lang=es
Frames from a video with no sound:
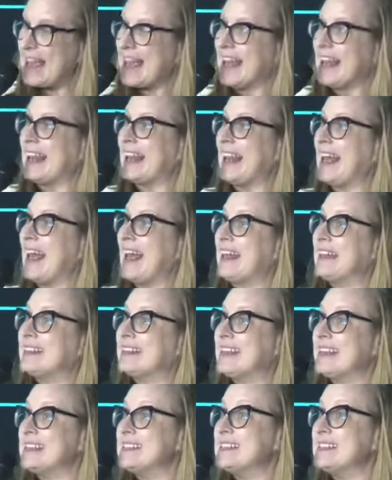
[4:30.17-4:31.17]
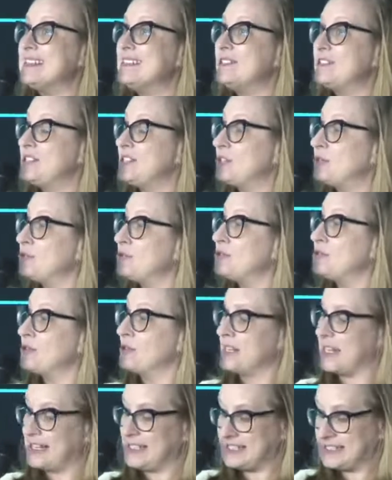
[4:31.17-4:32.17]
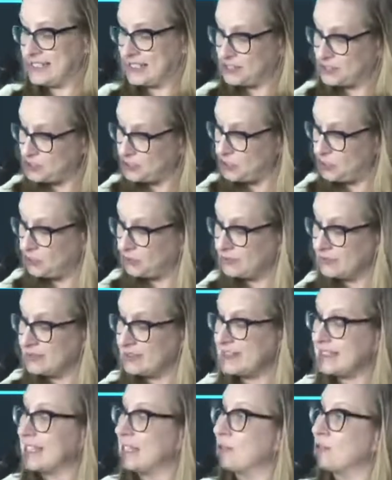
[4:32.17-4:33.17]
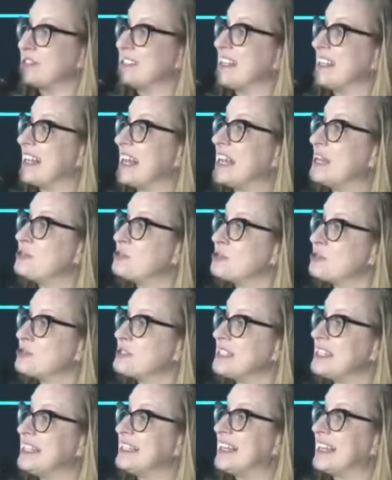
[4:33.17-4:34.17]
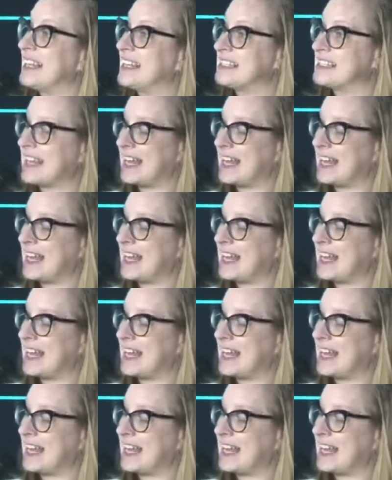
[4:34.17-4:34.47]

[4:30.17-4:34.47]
la desinstitucionalización de los derechos y de las